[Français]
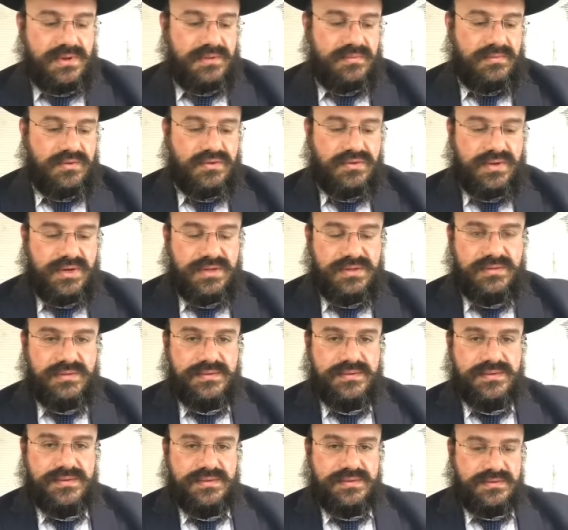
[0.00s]
Bonjour à
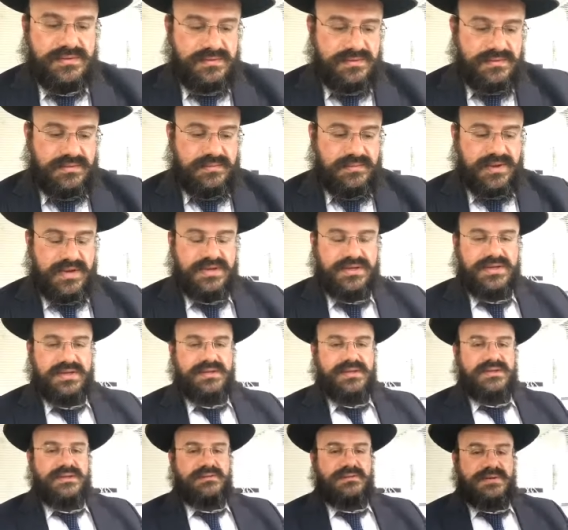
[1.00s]
tous. Parachat
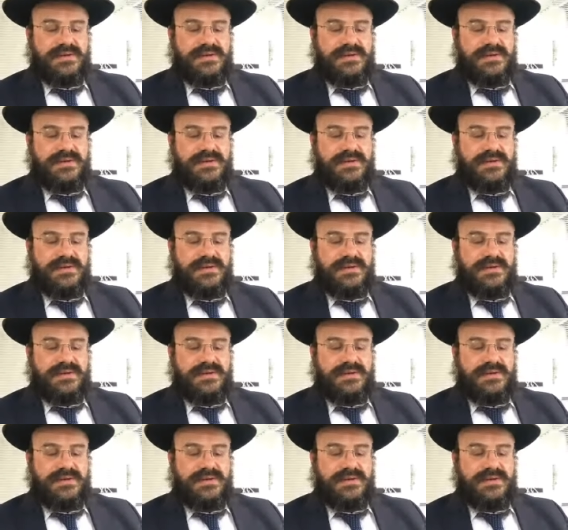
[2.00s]
cette semaine,